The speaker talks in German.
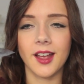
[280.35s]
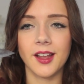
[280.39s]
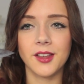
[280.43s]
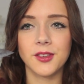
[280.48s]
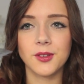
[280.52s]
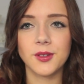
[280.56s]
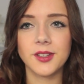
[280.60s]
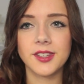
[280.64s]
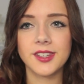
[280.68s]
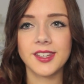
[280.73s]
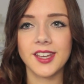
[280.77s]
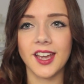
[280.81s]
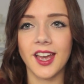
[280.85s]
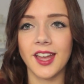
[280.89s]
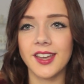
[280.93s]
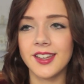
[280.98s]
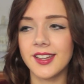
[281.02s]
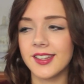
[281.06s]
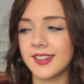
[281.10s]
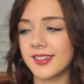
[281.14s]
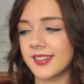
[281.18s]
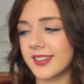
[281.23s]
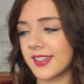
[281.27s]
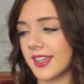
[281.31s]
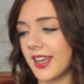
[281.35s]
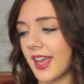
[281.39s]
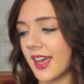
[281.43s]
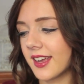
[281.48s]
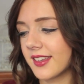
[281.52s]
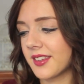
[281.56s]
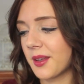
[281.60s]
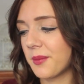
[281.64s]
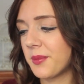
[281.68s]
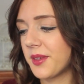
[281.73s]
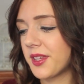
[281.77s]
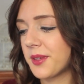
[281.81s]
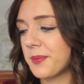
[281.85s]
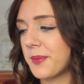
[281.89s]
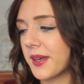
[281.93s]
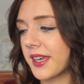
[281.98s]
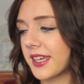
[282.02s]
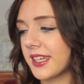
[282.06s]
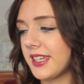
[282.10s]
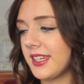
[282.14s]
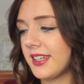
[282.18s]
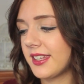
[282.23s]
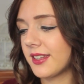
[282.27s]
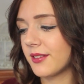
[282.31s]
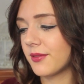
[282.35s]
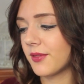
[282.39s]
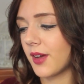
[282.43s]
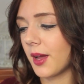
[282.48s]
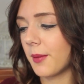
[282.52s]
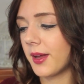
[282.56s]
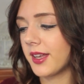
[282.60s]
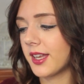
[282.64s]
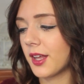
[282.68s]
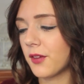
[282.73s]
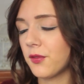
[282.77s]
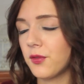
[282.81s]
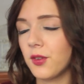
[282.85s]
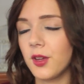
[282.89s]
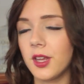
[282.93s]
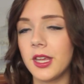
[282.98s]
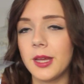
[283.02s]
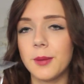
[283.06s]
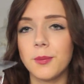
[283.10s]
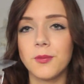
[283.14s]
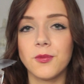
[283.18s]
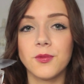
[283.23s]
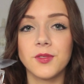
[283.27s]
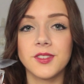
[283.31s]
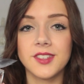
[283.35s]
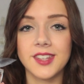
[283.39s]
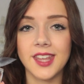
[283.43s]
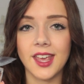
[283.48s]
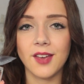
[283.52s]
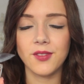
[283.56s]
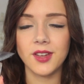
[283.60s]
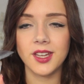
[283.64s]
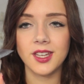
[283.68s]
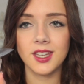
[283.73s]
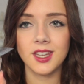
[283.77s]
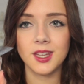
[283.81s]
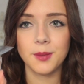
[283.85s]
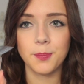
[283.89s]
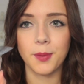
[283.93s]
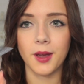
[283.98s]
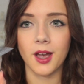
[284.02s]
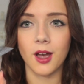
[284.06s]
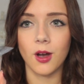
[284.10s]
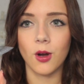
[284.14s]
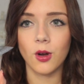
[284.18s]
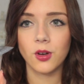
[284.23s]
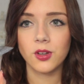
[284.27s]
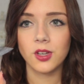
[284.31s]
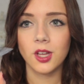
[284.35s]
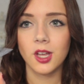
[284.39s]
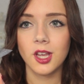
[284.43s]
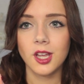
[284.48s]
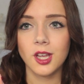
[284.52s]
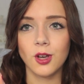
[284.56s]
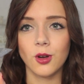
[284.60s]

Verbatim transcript: Also ich kann das langsam nicht mehr riechen, weil man dafür eben sehr wenig braucht.